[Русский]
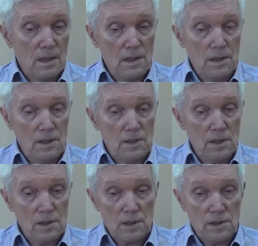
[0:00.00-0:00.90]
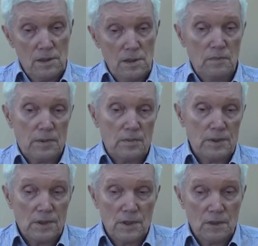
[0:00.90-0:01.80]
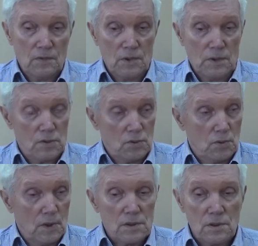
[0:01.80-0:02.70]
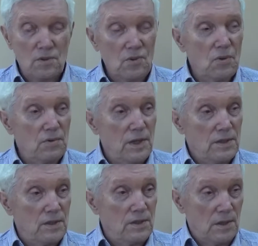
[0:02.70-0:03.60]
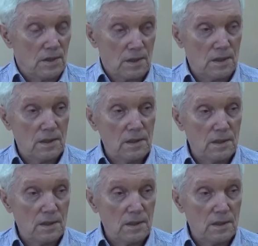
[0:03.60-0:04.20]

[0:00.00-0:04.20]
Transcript: И День России приобретает в этой ситуации новый оттенок,